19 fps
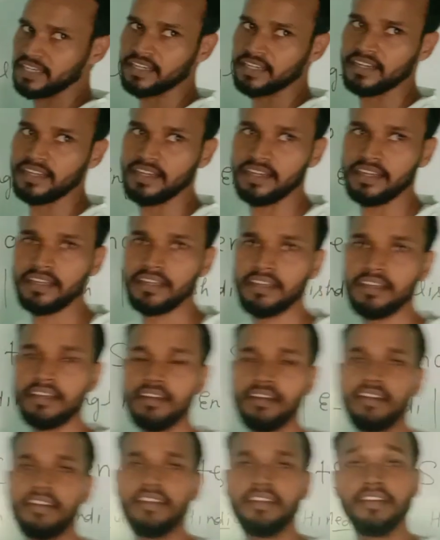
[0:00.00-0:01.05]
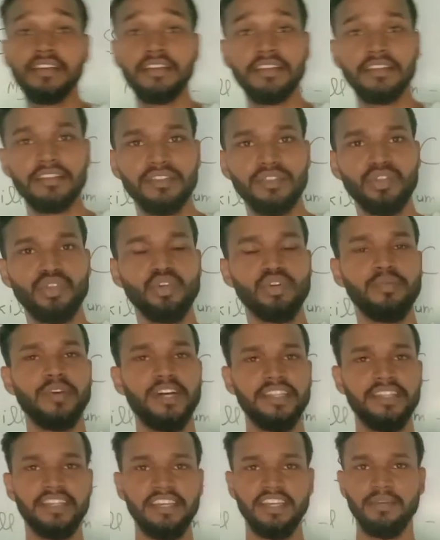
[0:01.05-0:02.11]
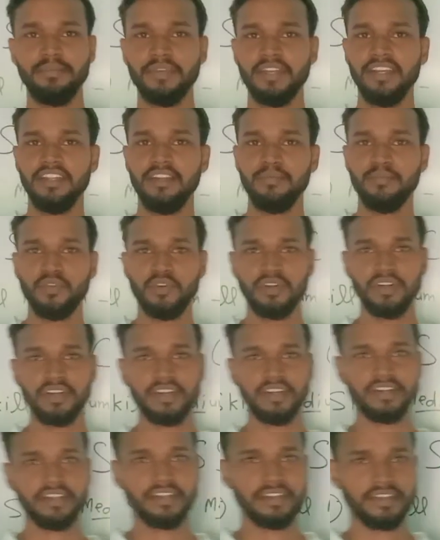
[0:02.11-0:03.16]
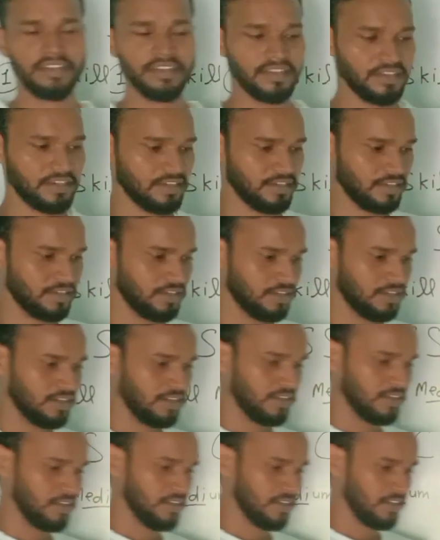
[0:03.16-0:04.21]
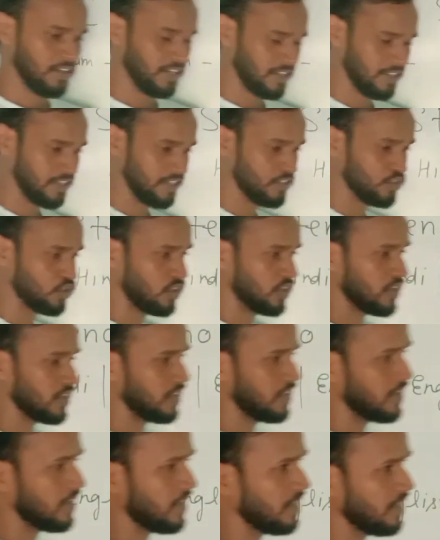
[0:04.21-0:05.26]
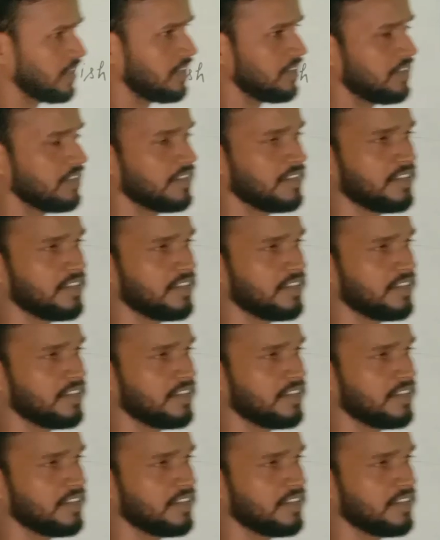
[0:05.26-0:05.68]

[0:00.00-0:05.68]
लिखना है दो बातें आपके लिए इम्पोर्टेंट हिंदी शॉर्ट हैंड रहेगा